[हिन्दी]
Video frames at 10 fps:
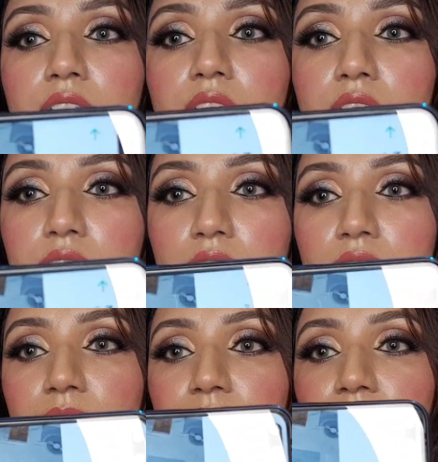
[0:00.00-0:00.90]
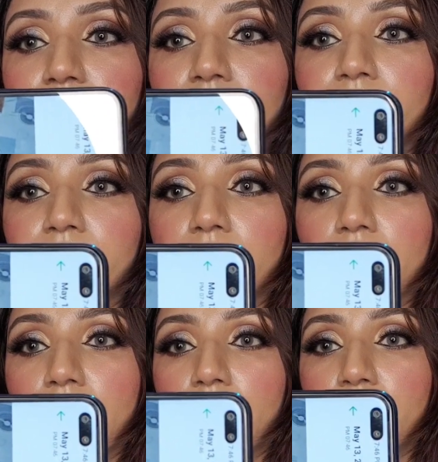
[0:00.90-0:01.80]
ये जी
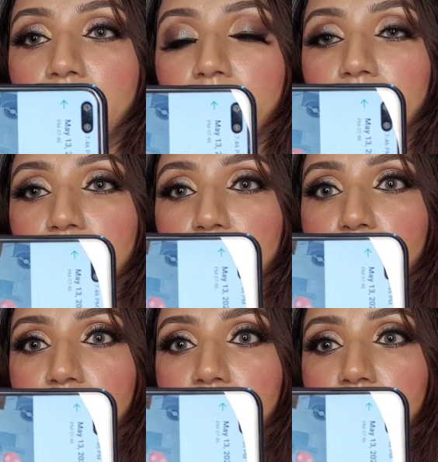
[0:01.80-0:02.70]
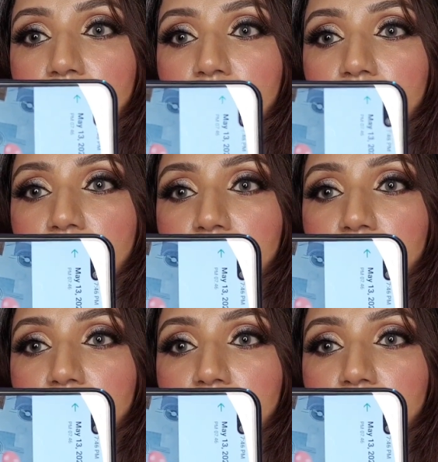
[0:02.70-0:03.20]
ये हमने उस फीचर से ली है